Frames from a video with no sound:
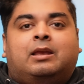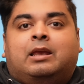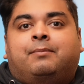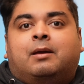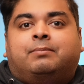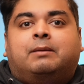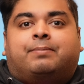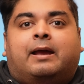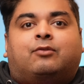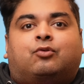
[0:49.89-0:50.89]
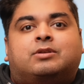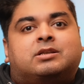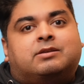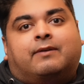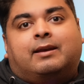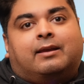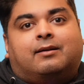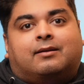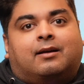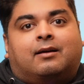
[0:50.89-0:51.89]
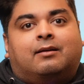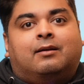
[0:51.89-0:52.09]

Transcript: ये भी अपने प्राइस को जस्टिफाई नहीं करना